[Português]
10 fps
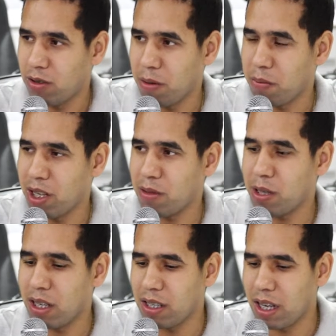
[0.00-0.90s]
empresa
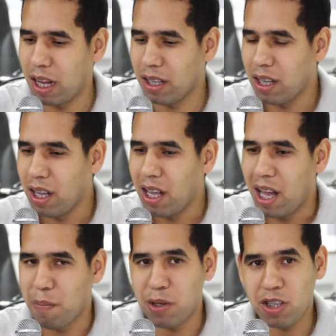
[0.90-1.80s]
especializada,
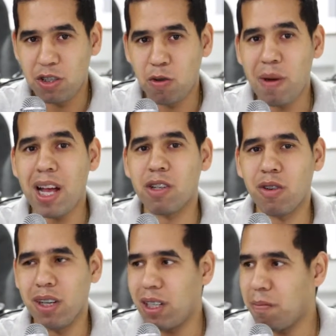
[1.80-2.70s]
a pedido de um
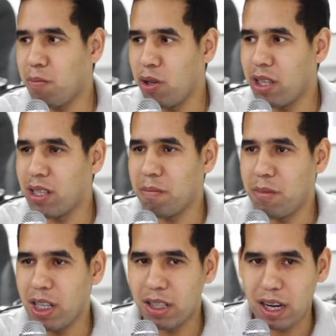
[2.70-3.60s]
major da Polícia
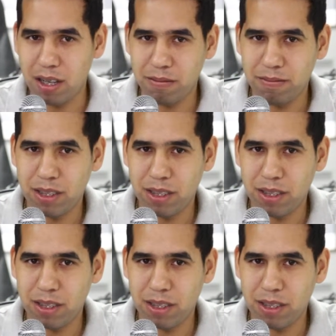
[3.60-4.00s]
Militar,